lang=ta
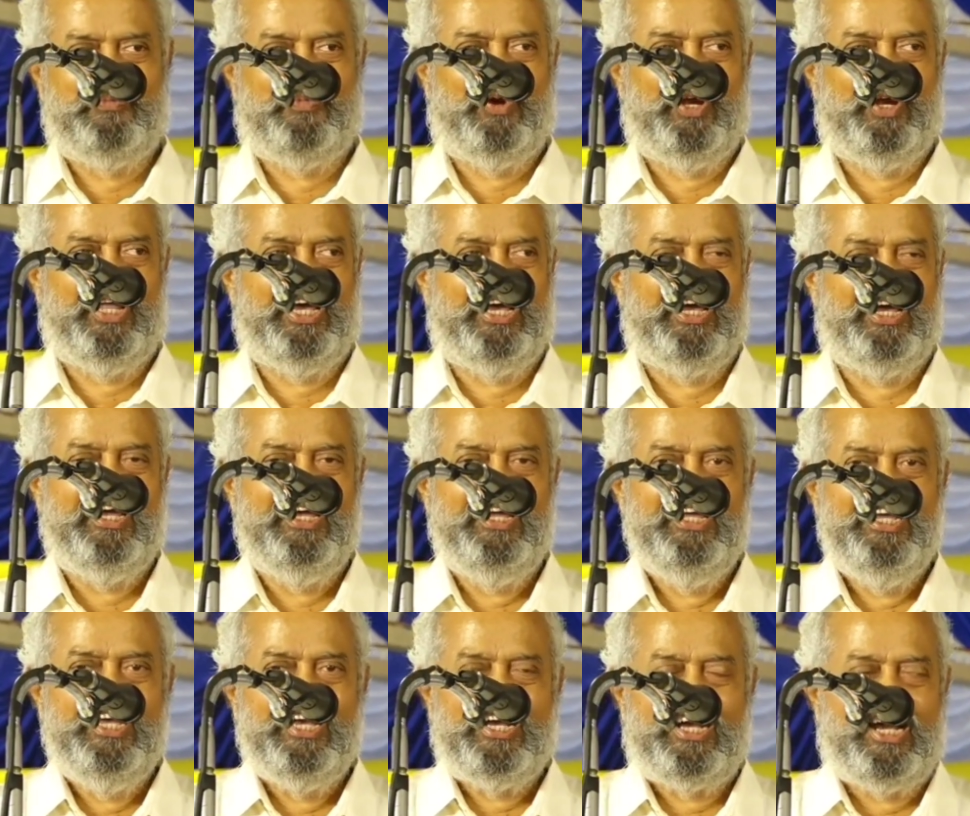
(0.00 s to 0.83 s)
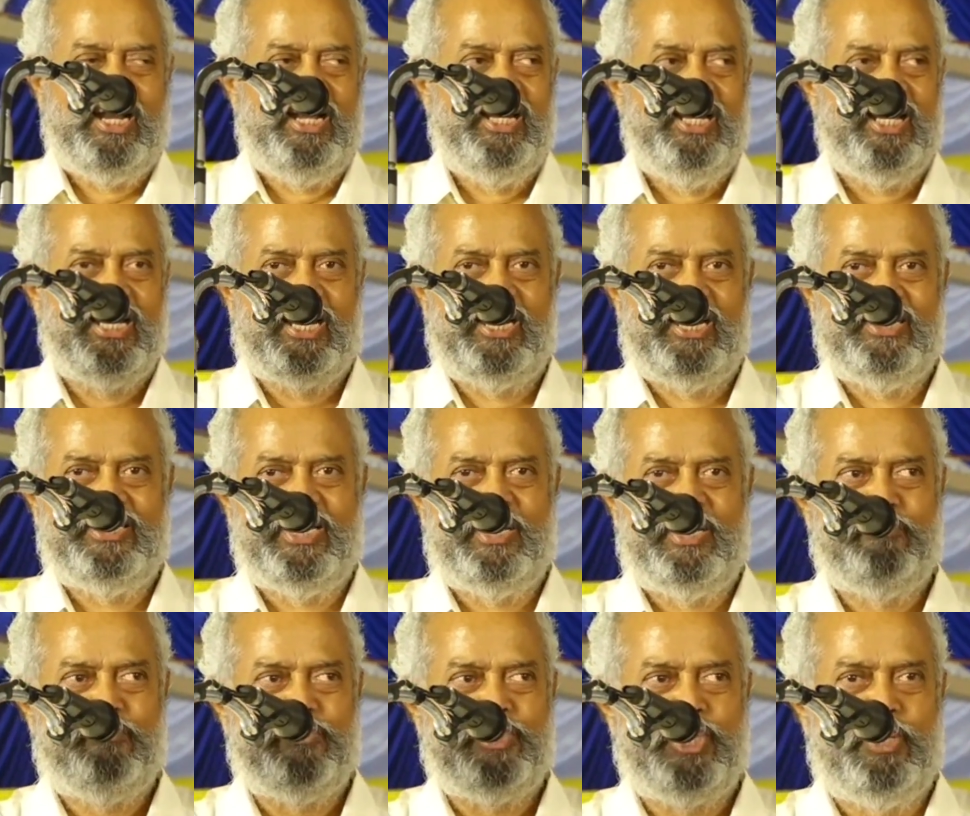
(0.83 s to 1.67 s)
கூறியது போல
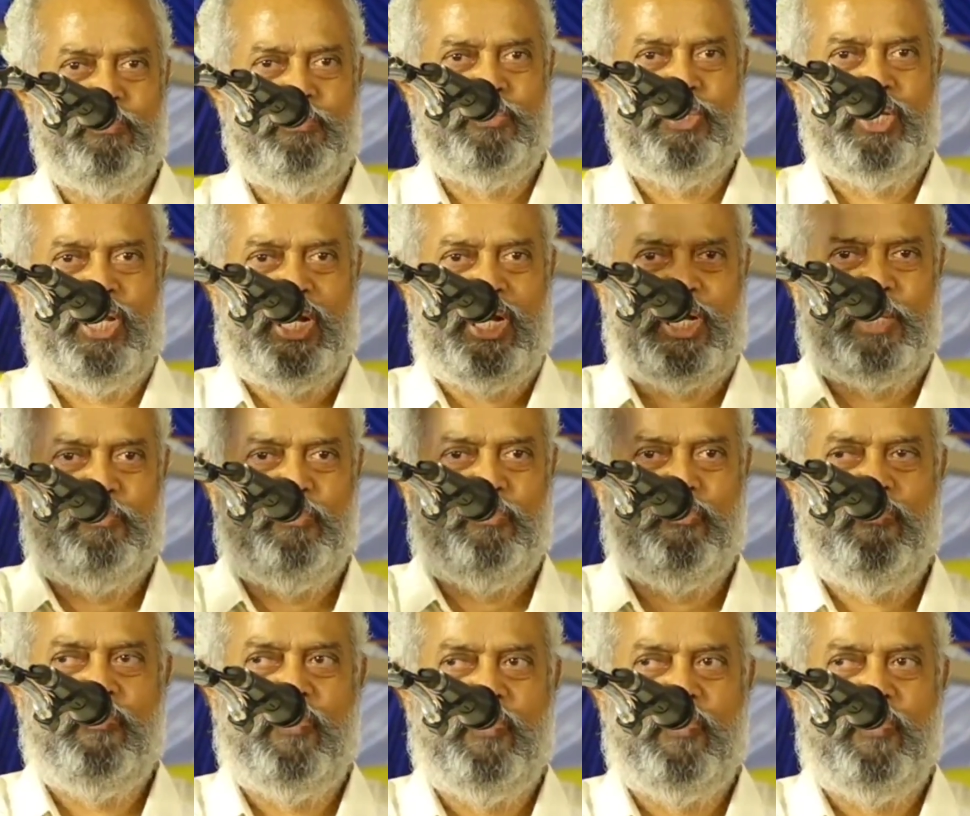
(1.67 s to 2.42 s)
கல்லர்கள் தான் முதல் முதலாக